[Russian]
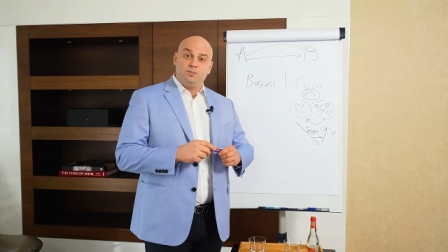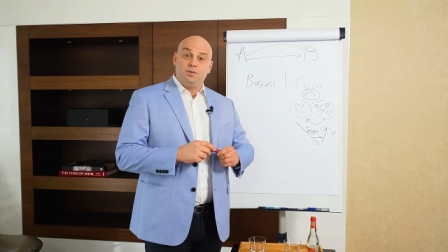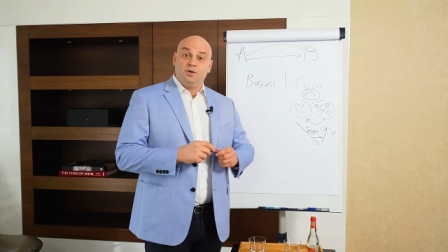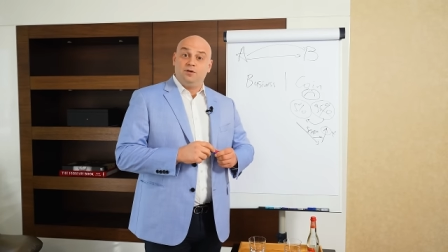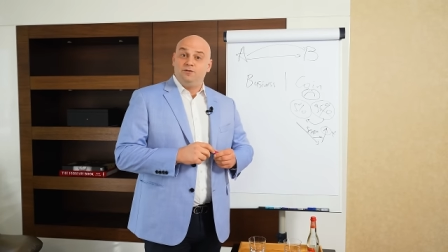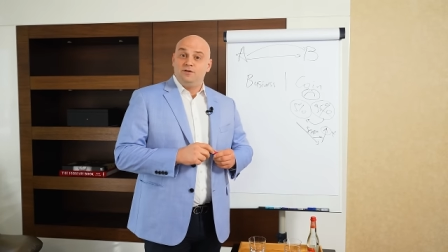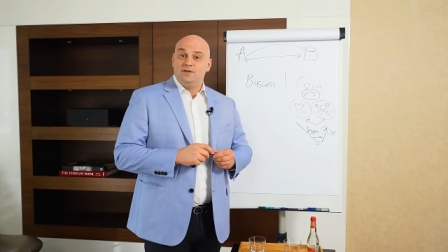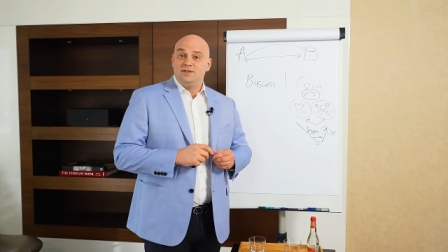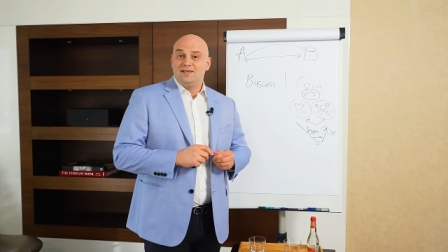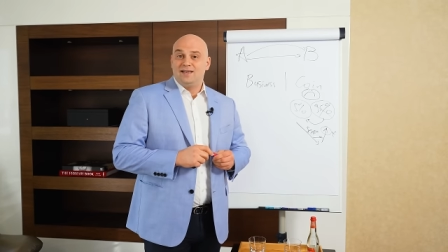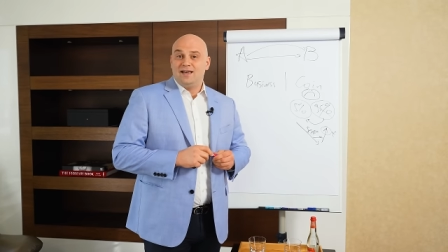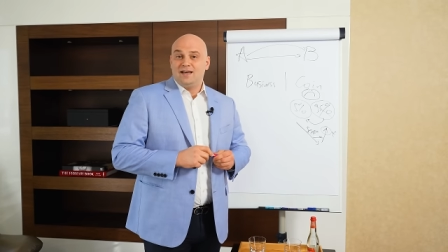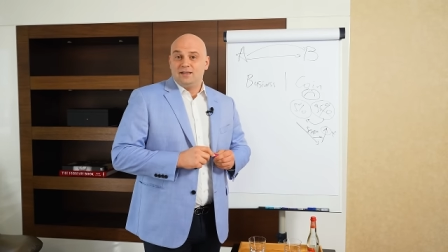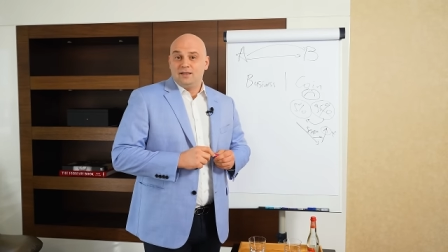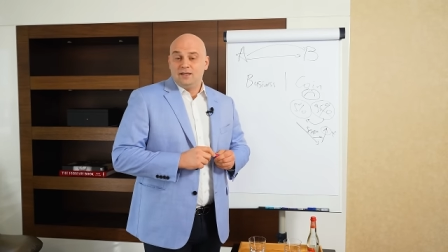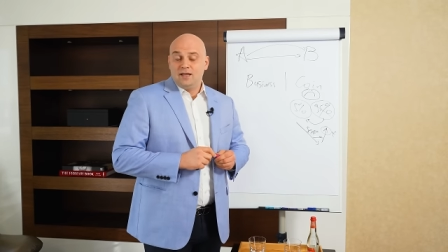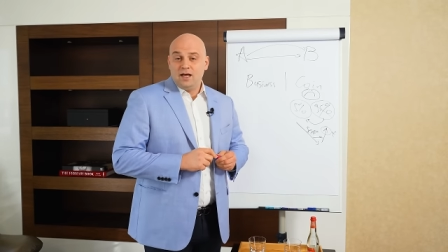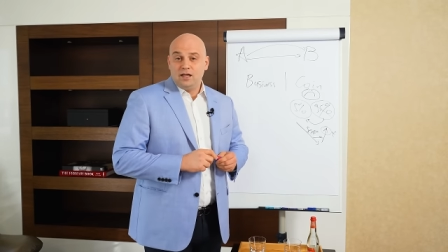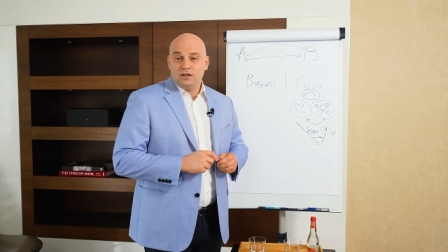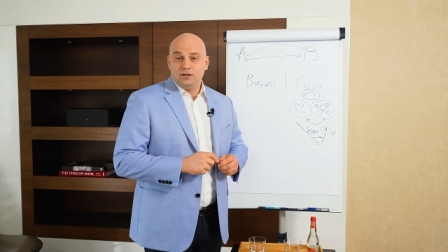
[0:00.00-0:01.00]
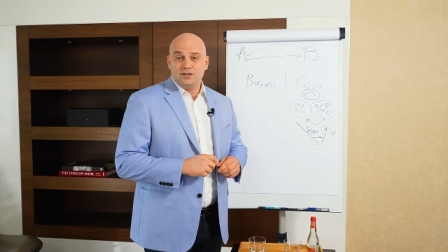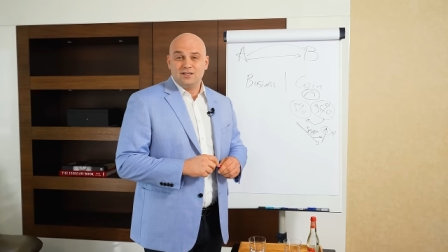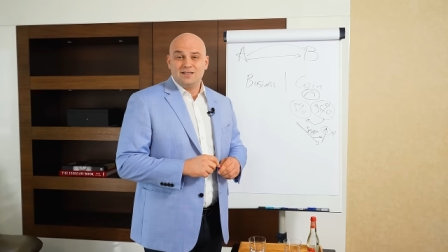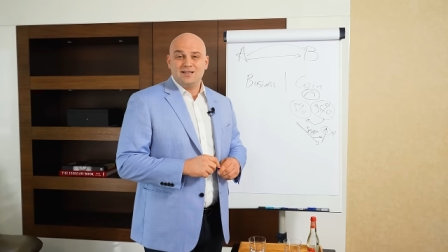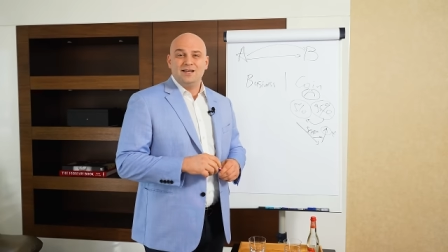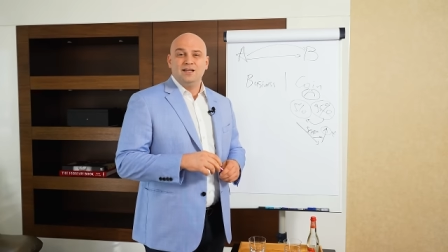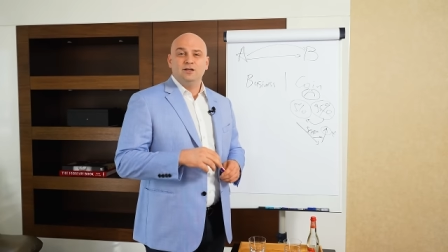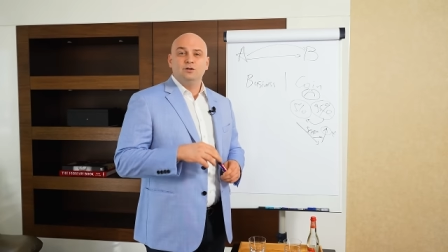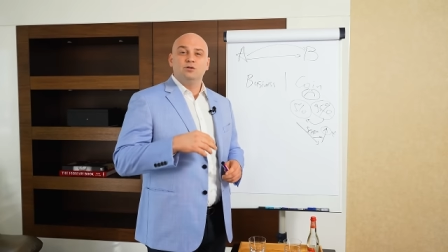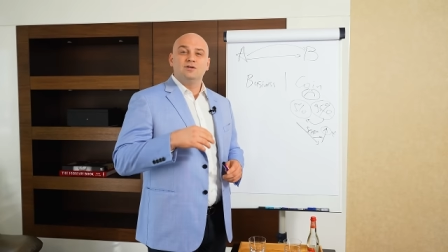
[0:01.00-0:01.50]
Профессионалы
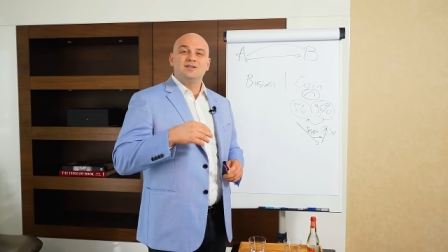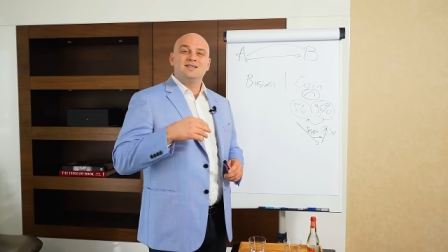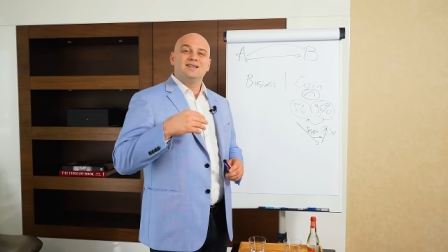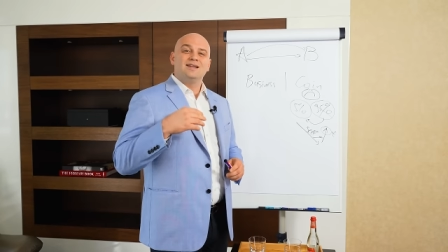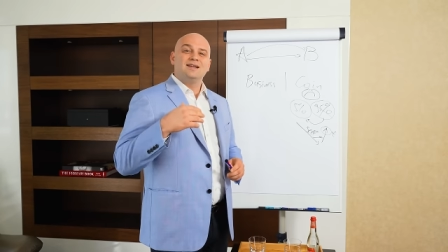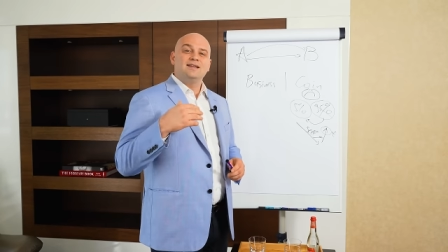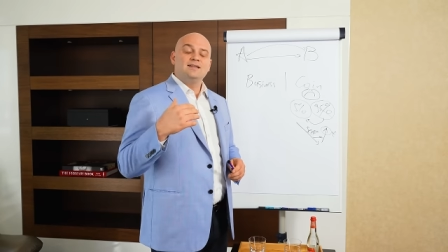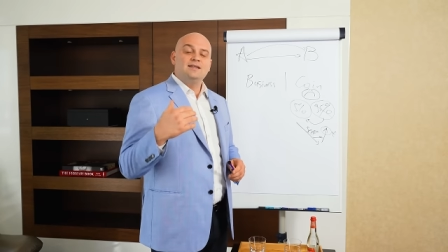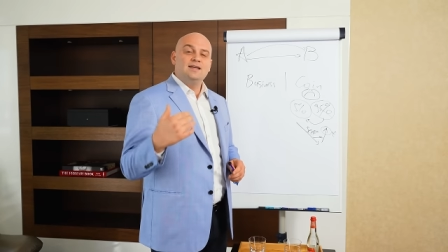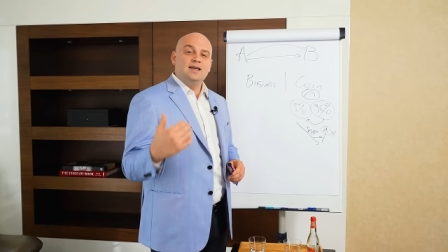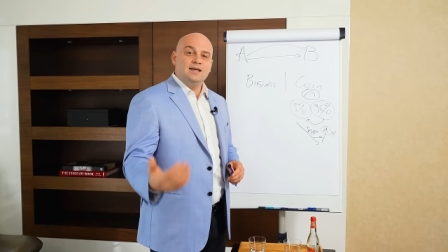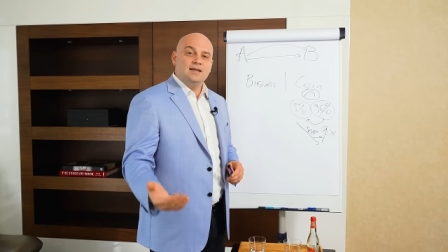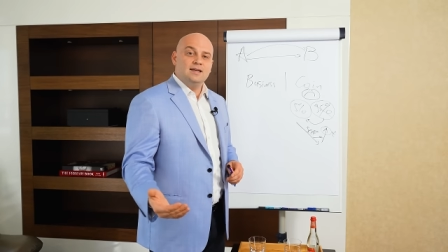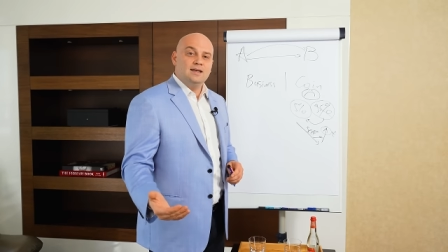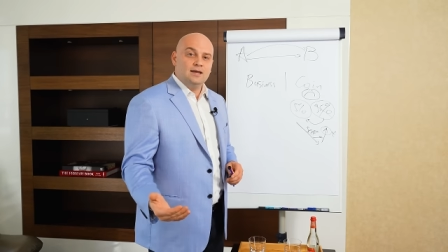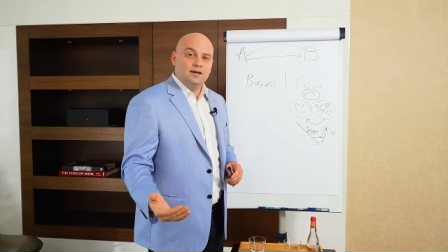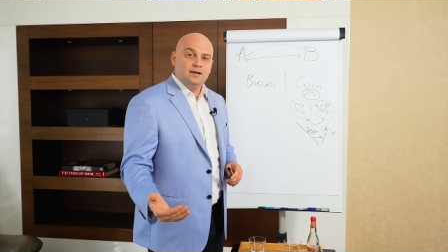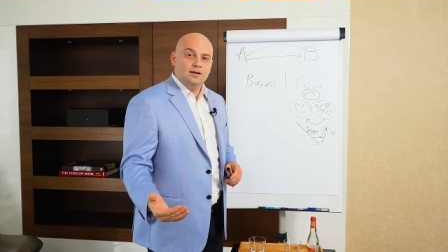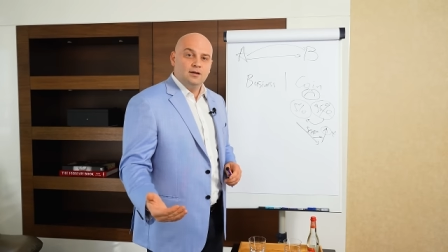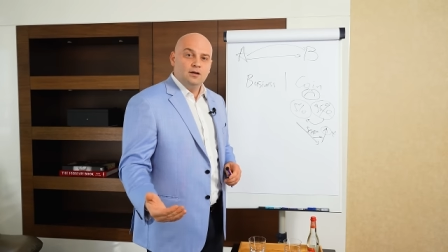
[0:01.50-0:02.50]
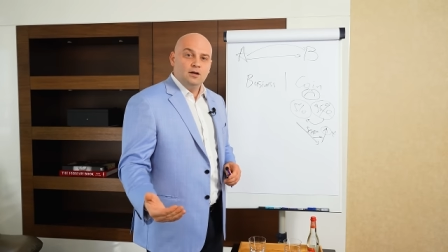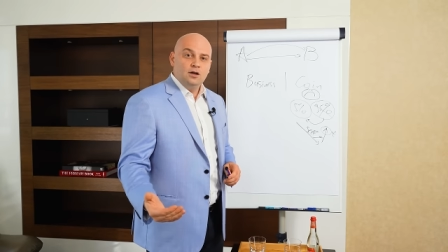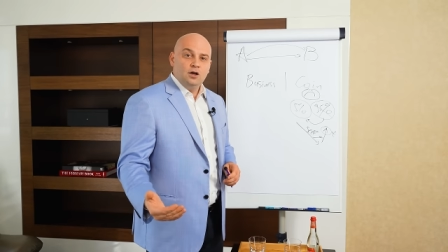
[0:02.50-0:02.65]
следуют стратегии.